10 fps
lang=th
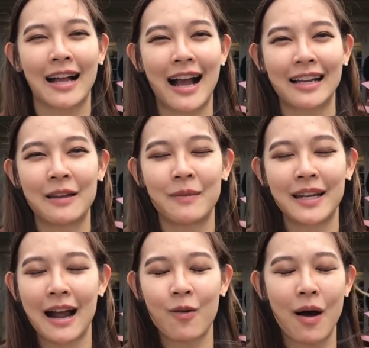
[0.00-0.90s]
อากาศที่
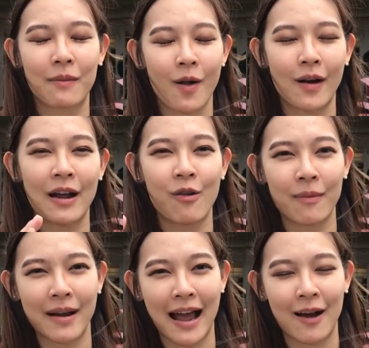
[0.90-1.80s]
มีทั้งความร้อนและค
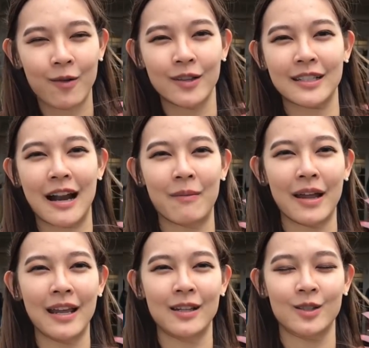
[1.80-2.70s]
วามหนาวจะทำ
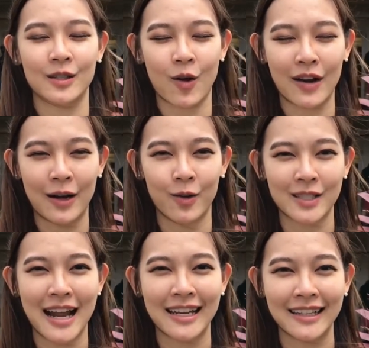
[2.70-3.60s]
ให้ช็อกโกแลตร
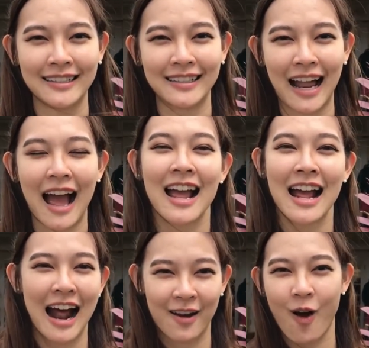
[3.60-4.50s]
สชาติดีขึ้น
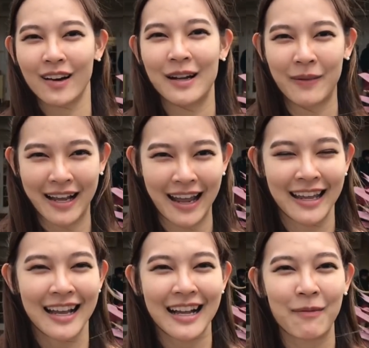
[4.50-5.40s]
ค่ะ่ะนอกเรื่องไปไกล
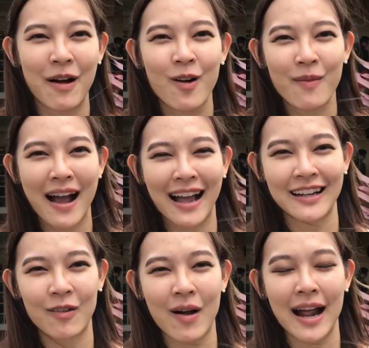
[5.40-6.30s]
กลับเข้ามา
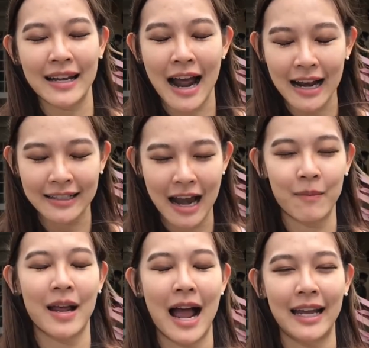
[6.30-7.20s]
เรื่องว่าถ้า
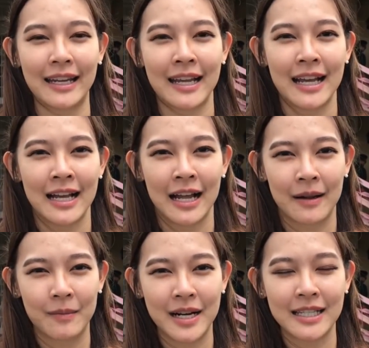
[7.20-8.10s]
ทํำยังไง
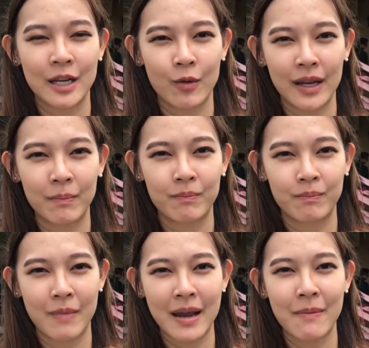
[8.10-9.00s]
เมื่อชีวิต
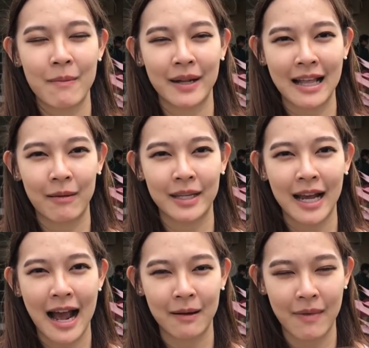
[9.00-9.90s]
ไม่เป็นไปตาม
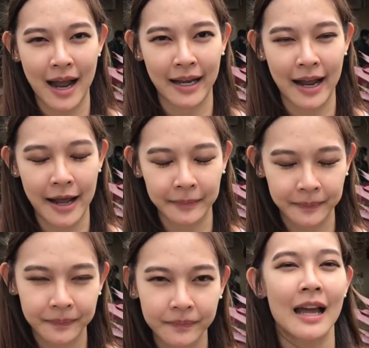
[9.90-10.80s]
ที่คาดหมายนะคะ
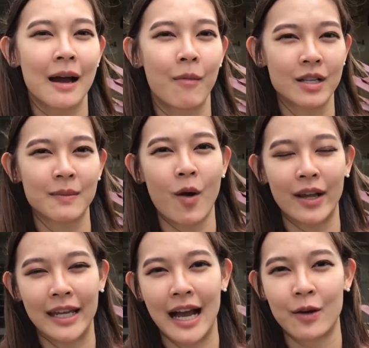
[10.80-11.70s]
หมอจะบอกอ
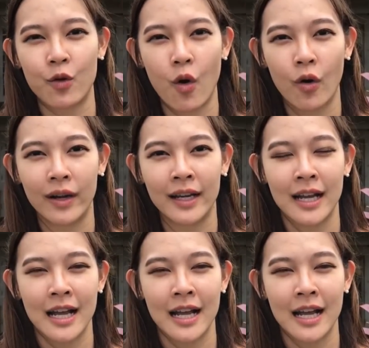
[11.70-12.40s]
ย่างนี้ค่ะทุกคน